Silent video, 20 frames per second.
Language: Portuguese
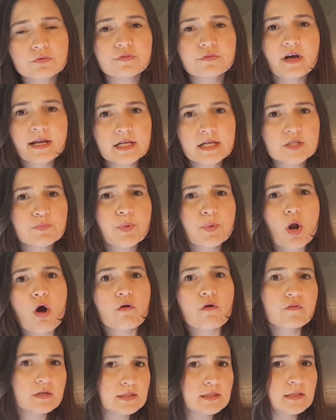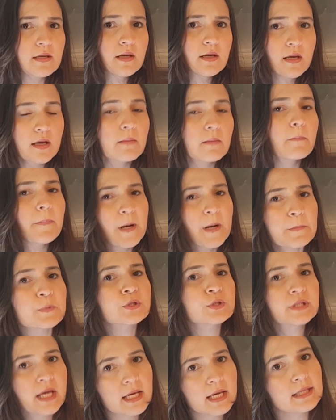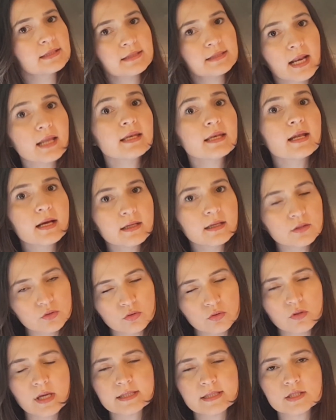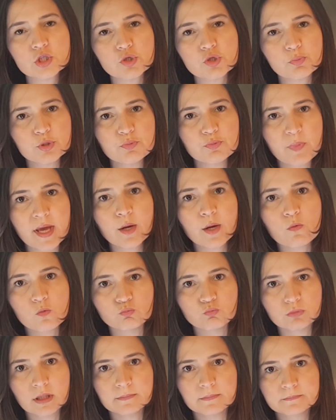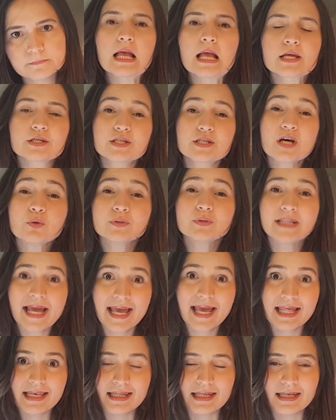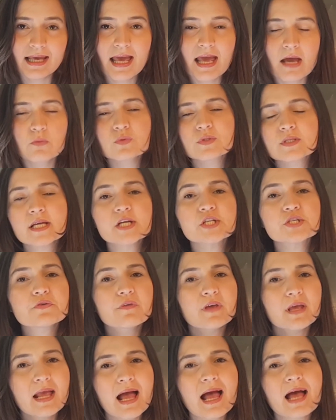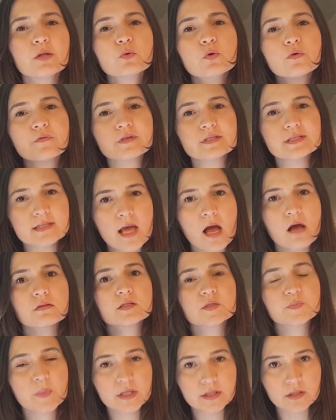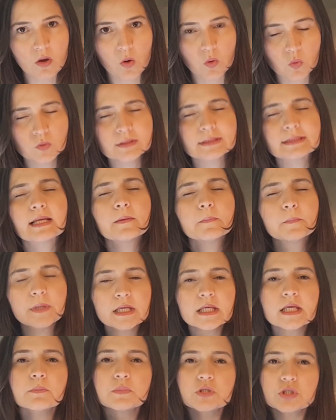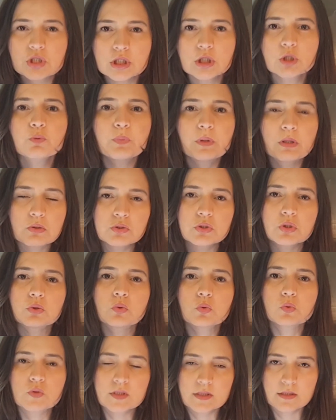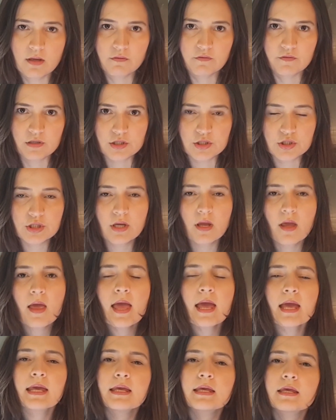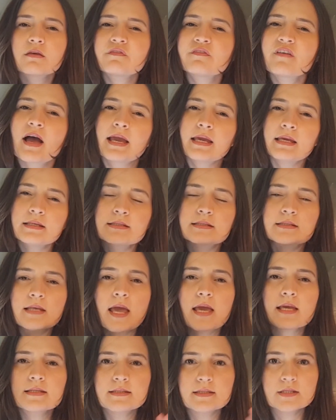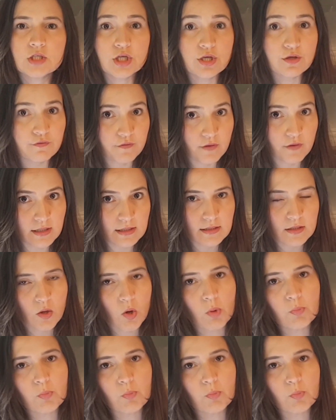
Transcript: várias provas para poder ir treinando esse tipo de pergunta. Já o DELI é um certificado oficial espanhol, também emitido pelo Instituto Cervantes e que vai em seis níveis